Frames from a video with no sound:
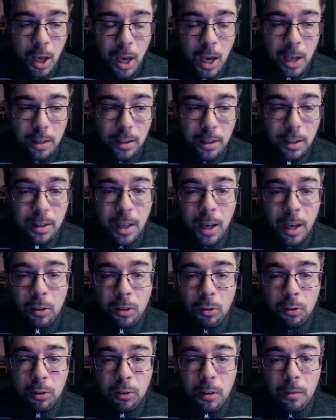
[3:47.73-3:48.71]
di
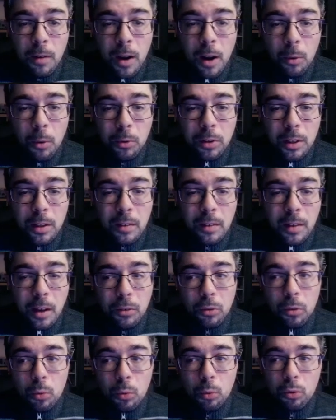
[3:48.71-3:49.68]
Tecnos e verrà
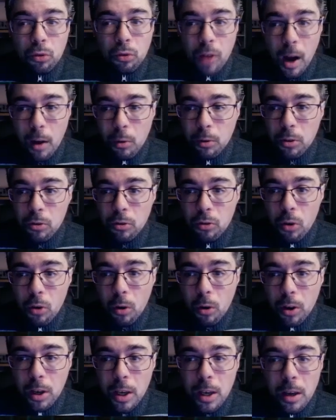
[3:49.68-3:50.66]
utilizzato in un sacco di
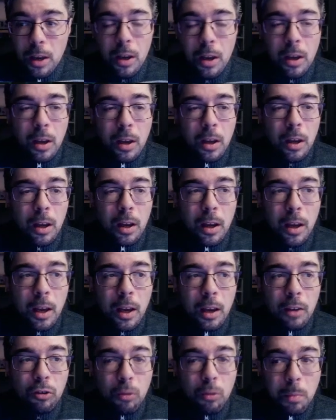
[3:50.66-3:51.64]
giochi
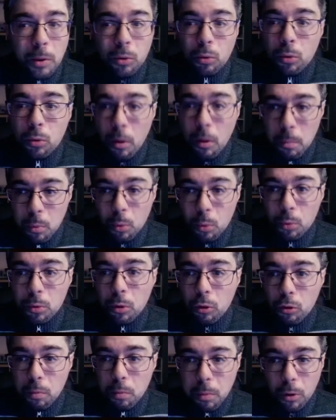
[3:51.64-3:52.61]
e soprattutto
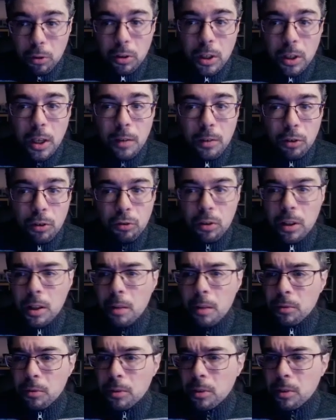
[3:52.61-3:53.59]
appunto sportivi, cioè
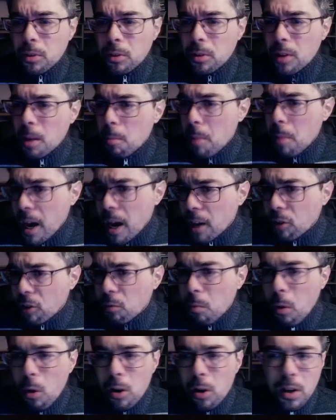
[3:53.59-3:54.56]
del
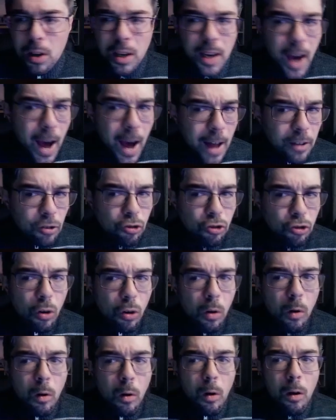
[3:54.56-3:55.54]
baseball,
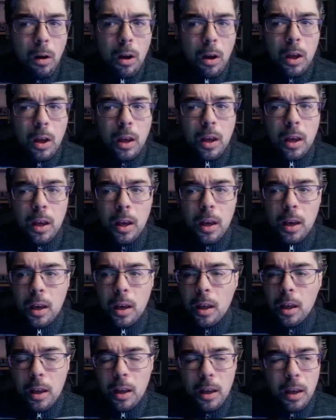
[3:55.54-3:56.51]
calcio,
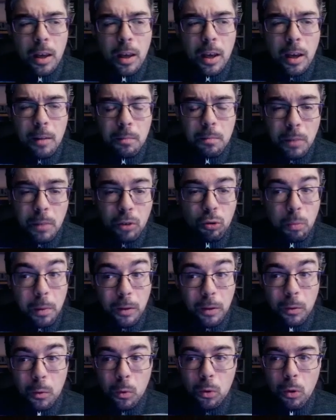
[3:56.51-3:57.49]
eh, ma
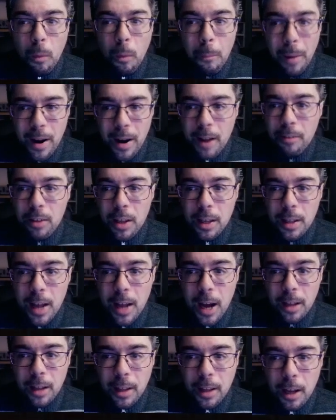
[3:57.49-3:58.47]
soprattutto palla
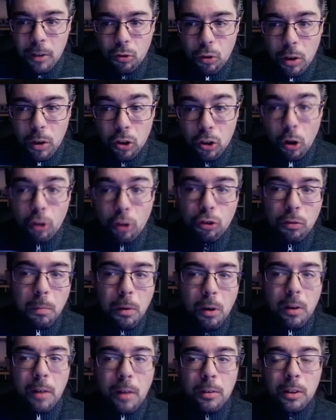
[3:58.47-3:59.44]
avvelenata, cioè
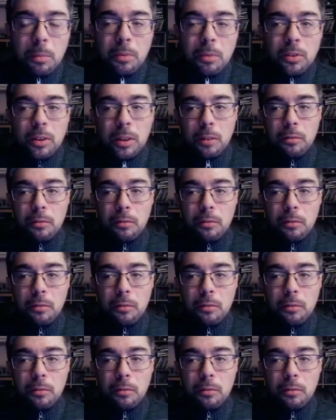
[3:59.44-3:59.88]
dodgeball, avete presente il